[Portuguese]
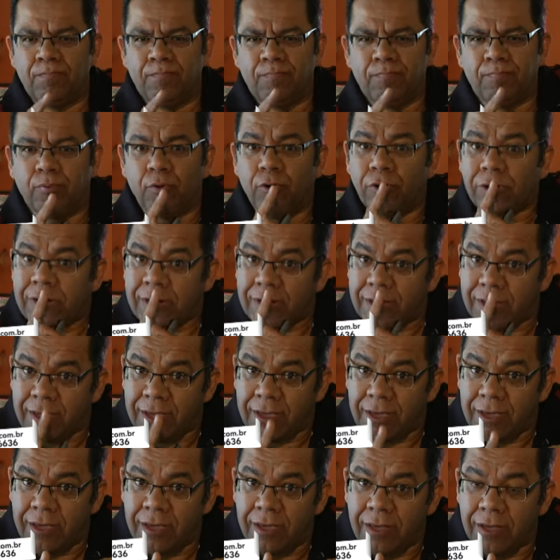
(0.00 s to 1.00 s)

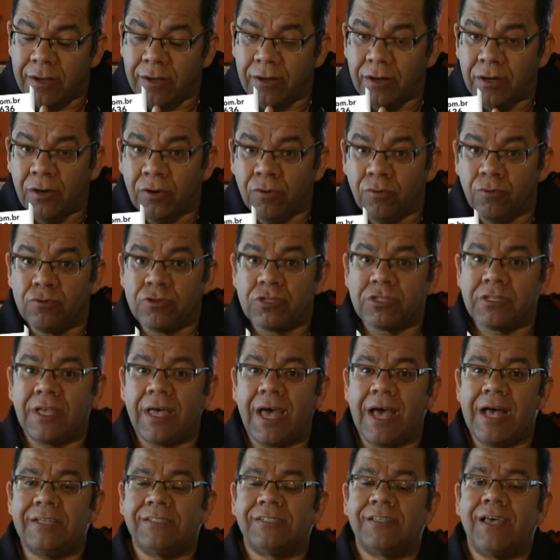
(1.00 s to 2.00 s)
Porque os
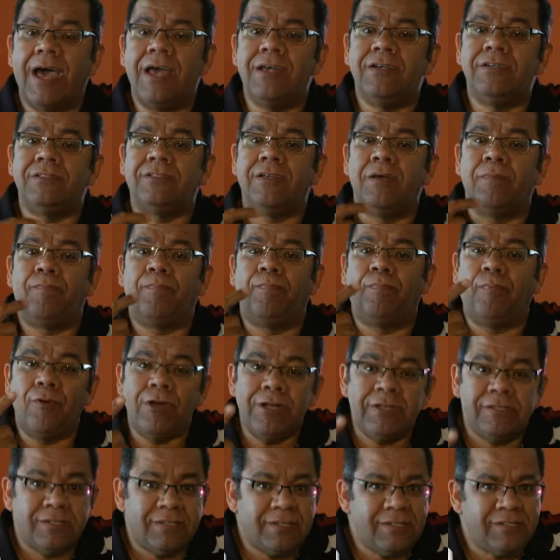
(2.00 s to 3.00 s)
casais,
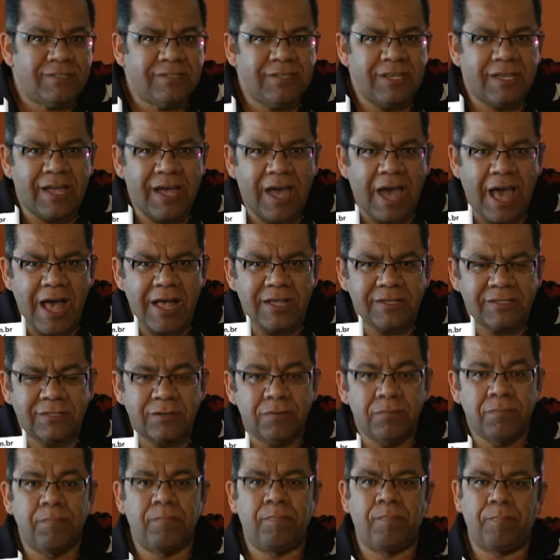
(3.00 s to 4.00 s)
depois que se
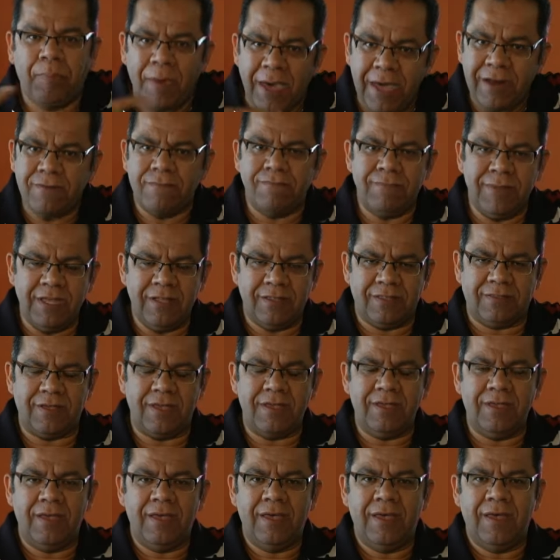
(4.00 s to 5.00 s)
casam,
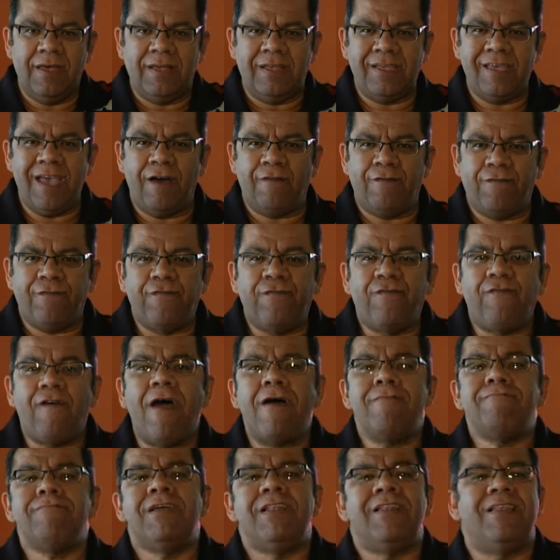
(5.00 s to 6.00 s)
permitem que a
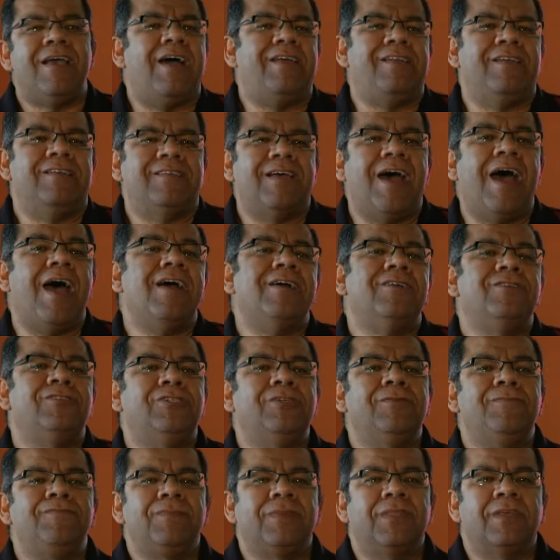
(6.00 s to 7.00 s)

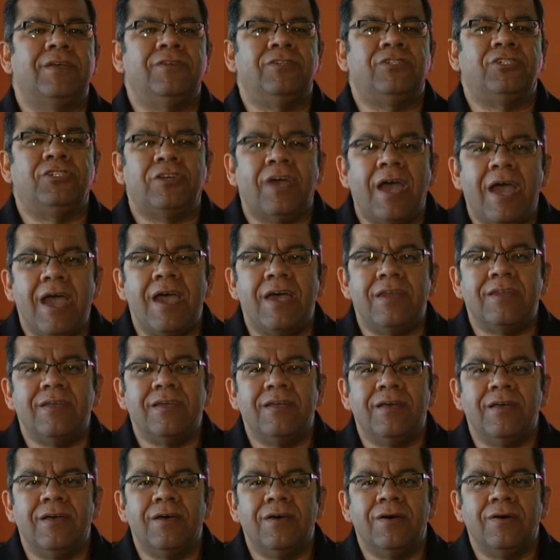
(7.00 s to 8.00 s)
familiaridade
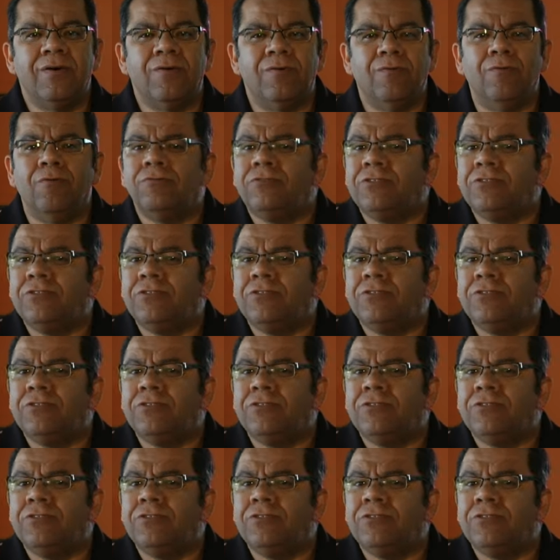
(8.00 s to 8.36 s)
gere o